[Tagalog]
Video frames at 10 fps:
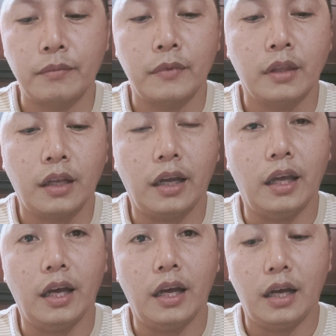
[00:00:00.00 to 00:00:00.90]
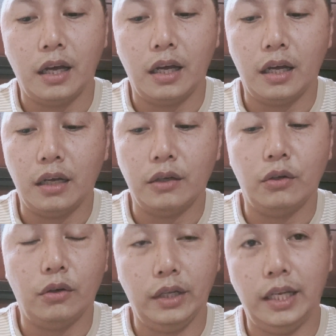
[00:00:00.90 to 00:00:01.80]
Kaya,
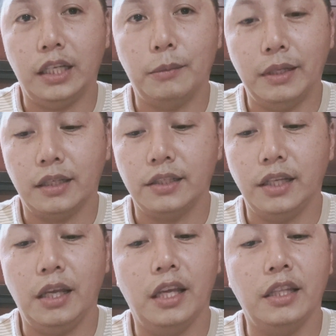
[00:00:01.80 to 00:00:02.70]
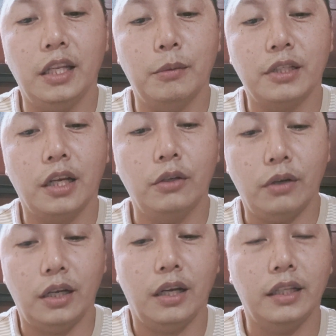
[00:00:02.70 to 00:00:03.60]
okay lang naman kasi hindi naman siya ganun
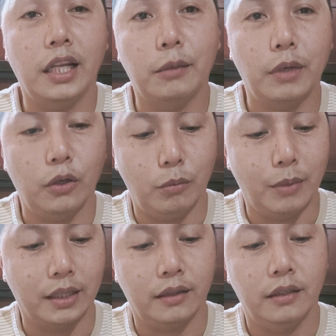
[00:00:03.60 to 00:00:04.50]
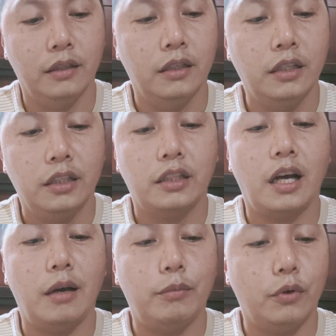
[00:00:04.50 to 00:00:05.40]
kadaling maloob.
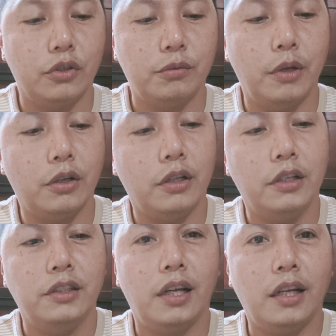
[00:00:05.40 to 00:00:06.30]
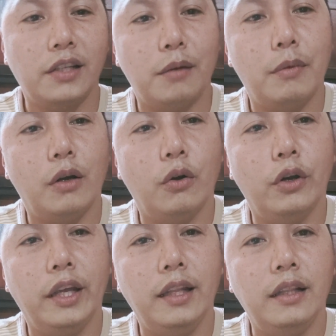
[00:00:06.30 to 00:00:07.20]
Tapos, meron na rin siyang kasamang
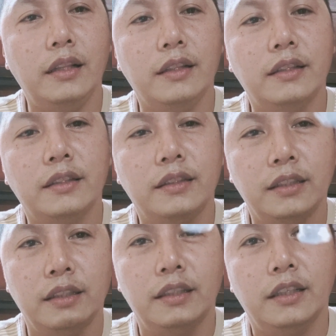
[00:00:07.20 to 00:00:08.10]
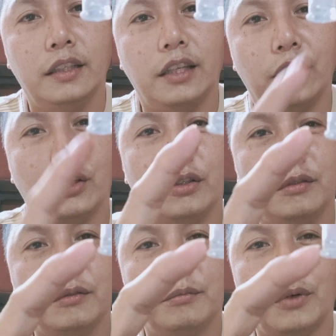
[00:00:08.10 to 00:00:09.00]
oil. Yan o, oh.
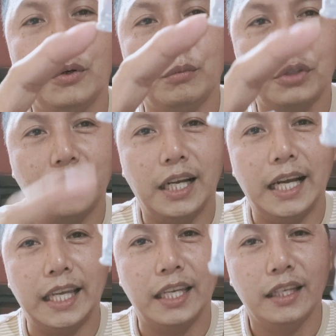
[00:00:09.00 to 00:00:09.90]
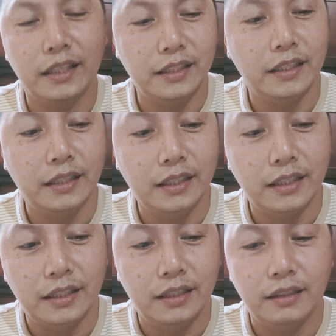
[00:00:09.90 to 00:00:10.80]
maubos na nga eh.
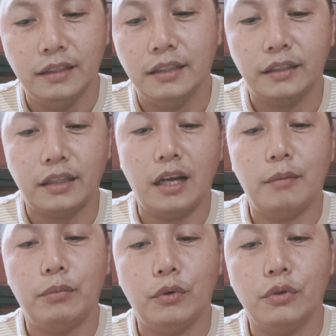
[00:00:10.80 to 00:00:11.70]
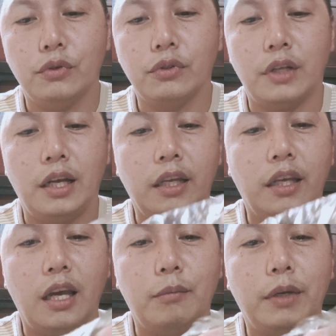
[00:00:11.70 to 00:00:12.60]
Tapos, ay,
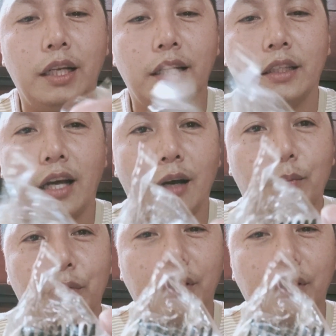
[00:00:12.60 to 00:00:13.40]
kaya pala natapon eh.